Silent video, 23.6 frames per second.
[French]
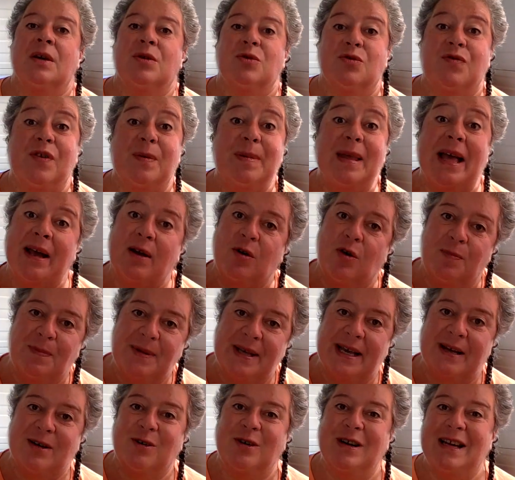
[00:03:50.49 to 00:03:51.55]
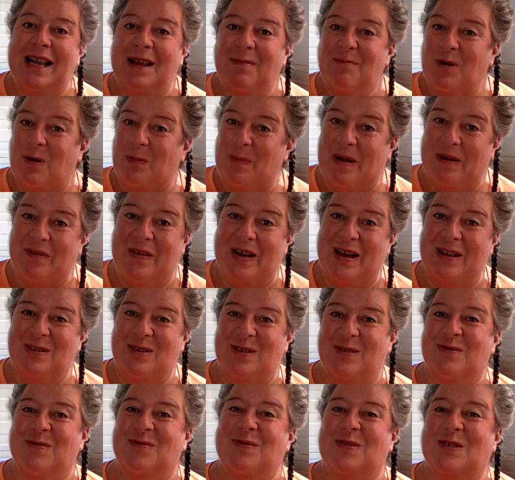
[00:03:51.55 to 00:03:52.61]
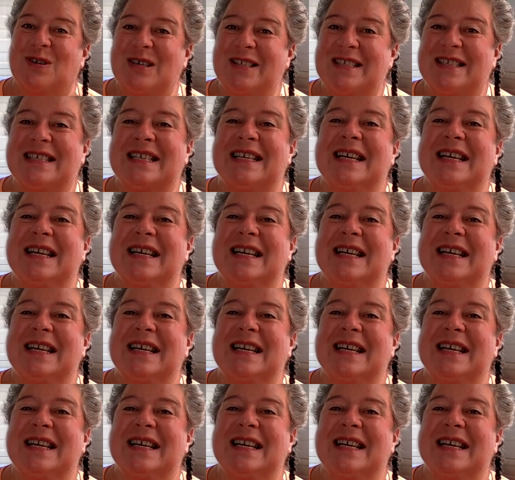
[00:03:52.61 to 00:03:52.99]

Je fais bien copier-coller pour pas faire de faute,